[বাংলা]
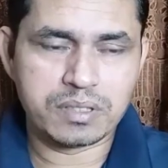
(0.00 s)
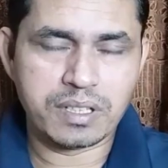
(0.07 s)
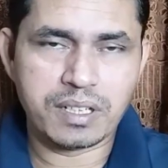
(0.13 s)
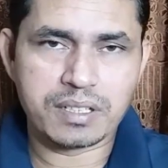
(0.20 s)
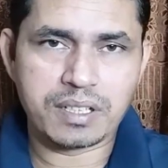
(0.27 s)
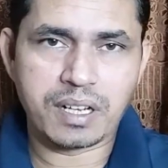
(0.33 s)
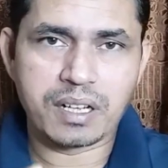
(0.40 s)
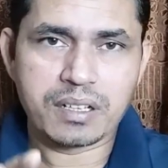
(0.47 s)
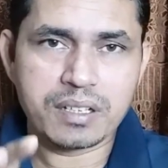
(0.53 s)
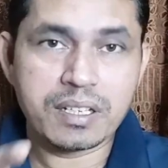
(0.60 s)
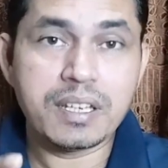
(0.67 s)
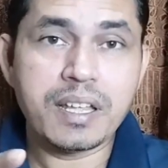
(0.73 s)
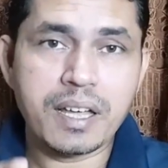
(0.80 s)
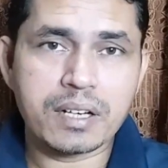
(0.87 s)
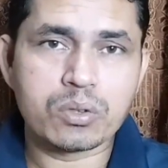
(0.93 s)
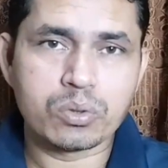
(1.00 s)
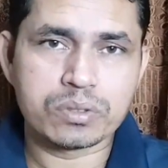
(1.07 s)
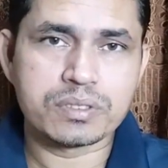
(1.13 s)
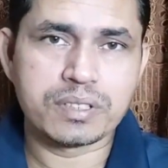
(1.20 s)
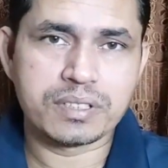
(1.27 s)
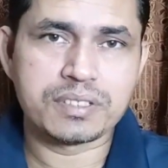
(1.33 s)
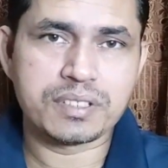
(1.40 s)
তেলটা ক্লিয়ার
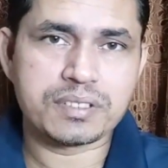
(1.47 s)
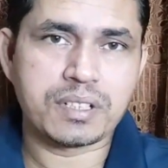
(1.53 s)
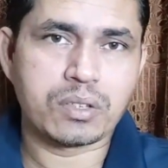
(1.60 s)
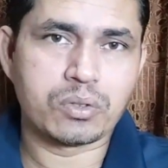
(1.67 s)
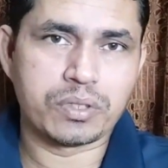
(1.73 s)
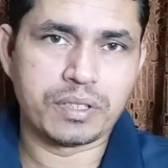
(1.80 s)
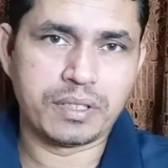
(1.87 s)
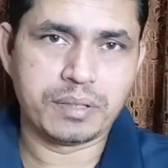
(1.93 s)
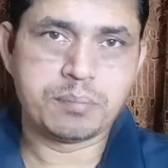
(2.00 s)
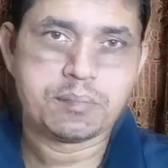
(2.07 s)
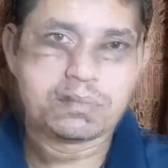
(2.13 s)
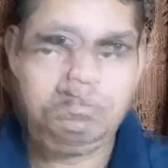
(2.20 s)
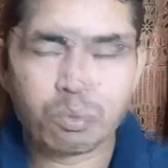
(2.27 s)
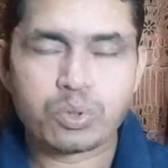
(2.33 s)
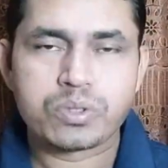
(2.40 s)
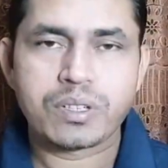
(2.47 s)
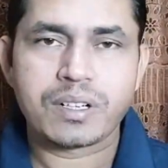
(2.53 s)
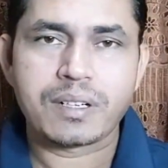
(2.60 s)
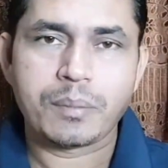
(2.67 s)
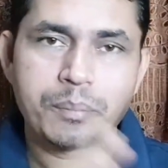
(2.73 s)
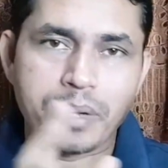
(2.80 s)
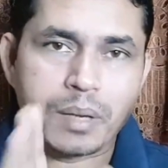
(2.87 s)
করতে চেষ্টা করি অক্টেন
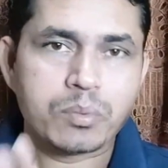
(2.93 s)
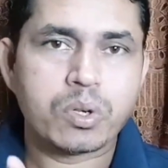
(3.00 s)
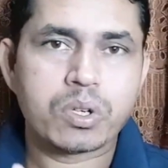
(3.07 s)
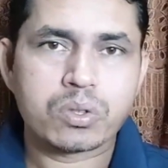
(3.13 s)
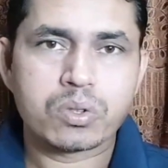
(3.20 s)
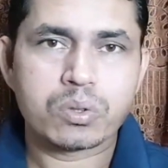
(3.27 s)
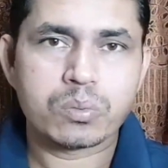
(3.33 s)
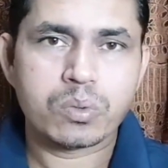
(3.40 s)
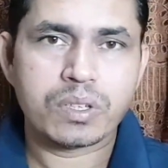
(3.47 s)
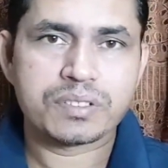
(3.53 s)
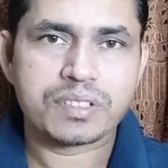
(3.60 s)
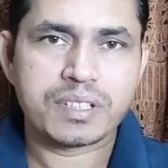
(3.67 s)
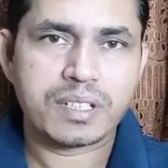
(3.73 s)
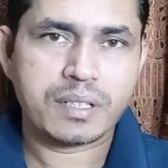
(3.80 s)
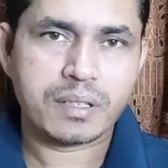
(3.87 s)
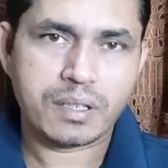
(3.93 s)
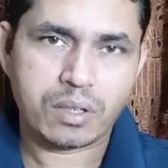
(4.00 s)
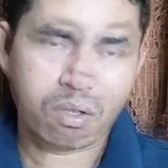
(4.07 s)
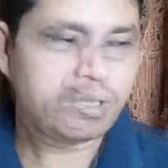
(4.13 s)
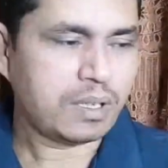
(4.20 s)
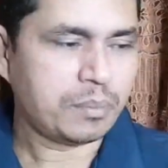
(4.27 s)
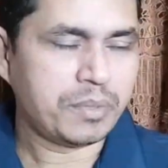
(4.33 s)
বুস্টারটা ব্যবহার করব আজকে
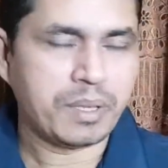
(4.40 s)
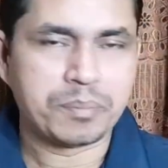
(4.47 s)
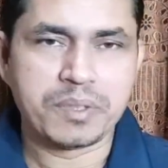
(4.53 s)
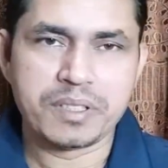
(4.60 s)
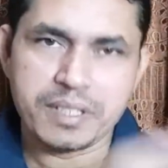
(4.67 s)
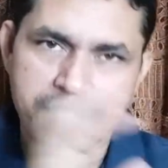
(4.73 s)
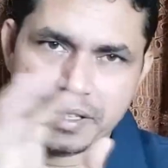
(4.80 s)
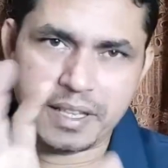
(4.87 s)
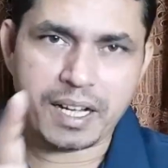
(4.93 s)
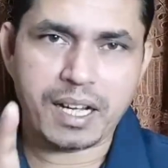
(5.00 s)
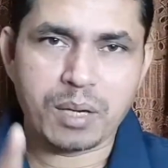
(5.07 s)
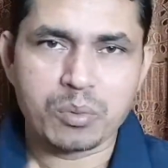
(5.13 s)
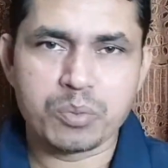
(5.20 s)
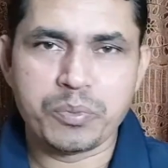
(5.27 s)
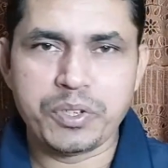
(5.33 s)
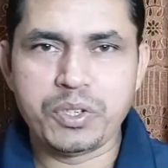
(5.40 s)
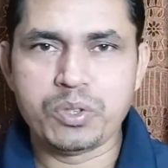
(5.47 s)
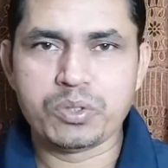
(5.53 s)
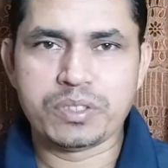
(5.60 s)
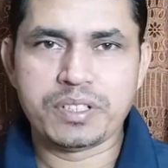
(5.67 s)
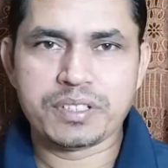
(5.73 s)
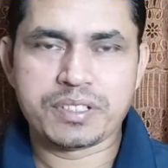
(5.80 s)
আমি আপনাদেরকে দেখাবো
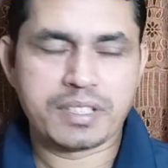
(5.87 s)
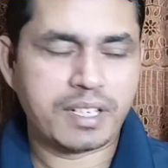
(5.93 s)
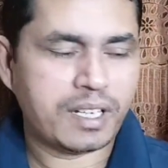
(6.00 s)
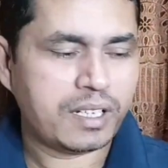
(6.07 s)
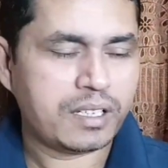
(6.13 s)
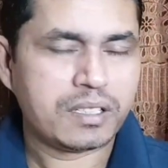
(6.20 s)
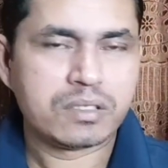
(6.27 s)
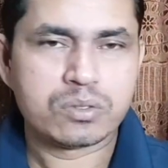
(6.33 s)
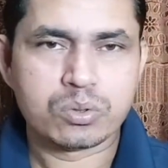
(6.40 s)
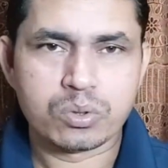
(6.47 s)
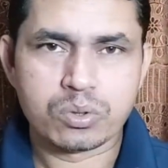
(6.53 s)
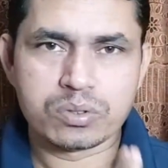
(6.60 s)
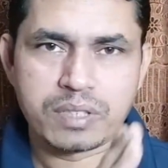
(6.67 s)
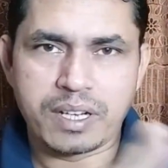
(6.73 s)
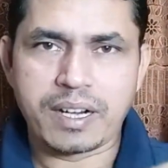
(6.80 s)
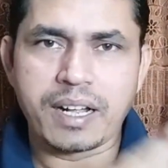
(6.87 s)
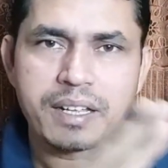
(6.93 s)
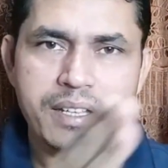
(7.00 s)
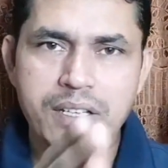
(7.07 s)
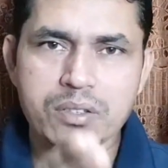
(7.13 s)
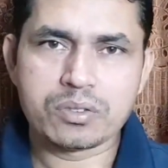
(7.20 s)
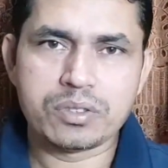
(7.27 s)
ভিডিওতে সেটা তো তার
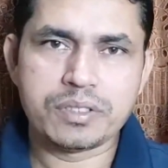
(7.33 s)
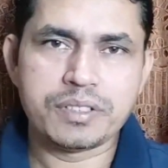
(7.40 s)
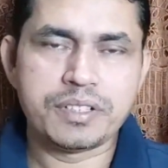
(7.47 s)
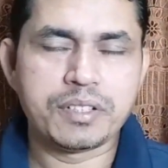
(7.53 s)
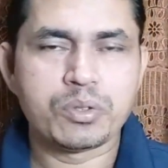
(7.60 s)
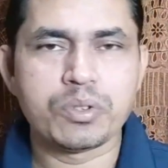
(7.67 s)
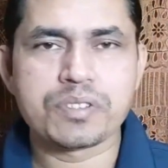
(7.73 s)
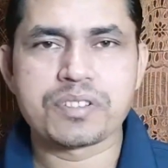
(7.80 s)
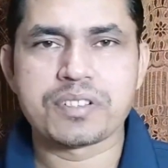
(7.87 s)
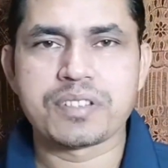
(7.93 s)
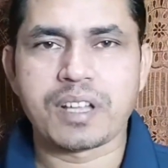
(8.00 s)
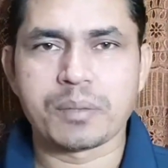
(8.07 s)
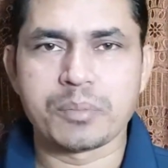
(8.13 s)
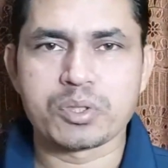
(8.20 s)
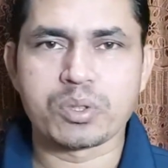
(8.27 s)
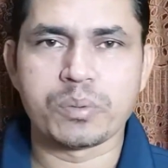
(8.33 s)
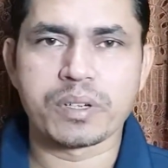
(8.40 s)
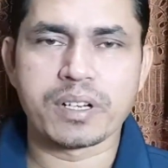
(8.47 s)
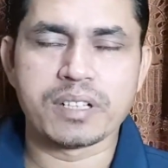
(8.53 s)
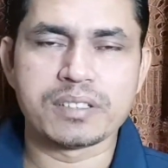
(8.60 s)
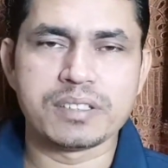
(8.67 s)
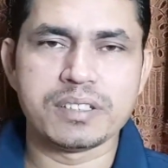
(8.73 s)
আগে একটি রিকোয়েস্ট থাকবে
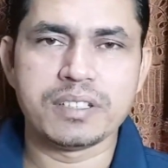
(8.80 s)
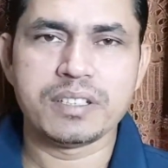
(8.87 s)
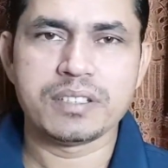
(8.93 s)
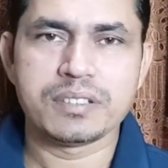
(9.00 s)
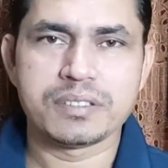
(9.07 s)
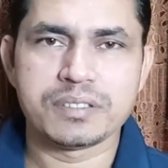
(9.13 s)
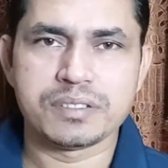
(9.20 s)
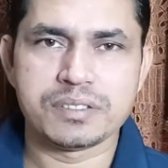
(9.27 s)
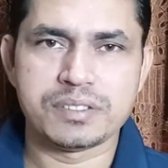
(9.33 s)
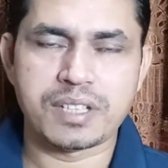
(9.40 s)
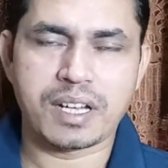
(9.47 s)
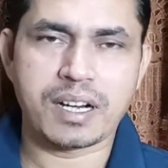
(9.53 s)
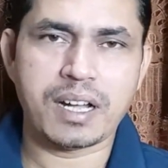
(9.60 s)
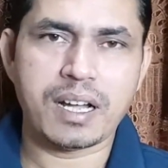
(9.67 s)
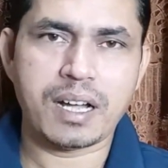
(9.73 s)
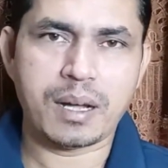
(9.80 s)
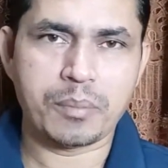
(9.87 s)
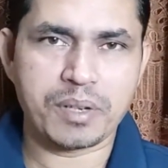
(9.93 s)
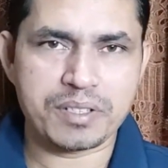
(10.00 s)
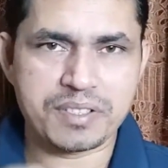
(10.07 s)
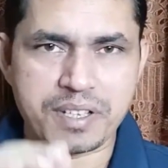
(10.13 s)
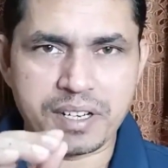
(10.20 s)
সবার কাছেই যারা
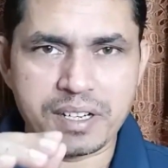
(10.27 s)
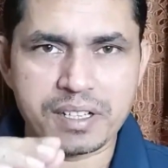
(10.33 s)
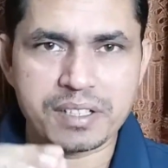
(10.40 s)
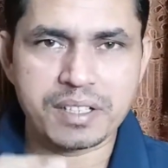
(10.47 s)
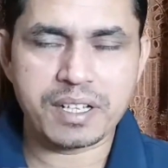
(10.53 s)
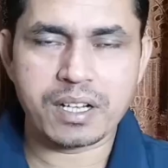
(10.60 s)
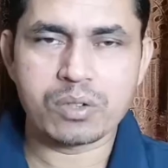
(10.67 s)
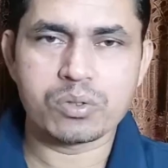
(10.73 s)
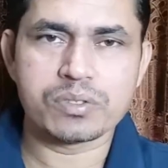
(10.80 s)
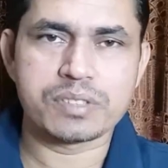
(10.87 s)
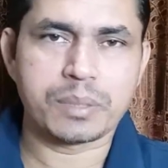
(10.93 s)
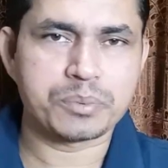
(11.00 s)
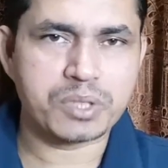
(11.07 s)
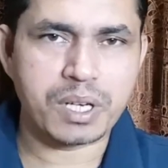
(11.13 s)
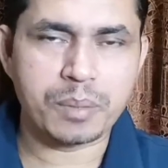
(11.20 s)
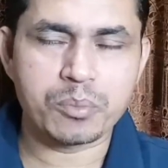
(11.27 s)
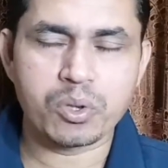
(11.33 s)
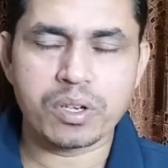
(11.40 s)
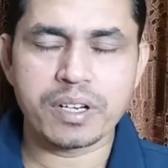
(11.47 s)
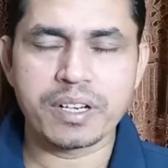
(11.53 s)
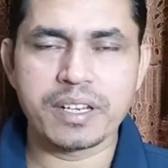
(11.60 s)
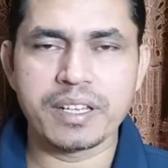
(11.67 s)
আমার চ্যানেলটিকে এখনো সাবস্ক্রাইব
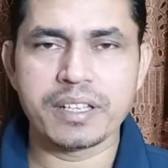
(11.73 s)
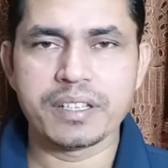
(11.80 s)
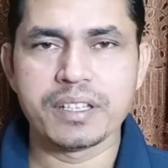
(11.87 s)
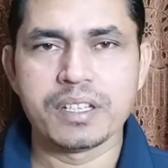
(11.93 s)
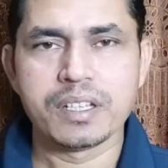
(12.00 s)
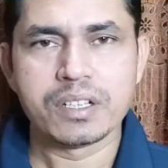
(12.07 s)
করেননি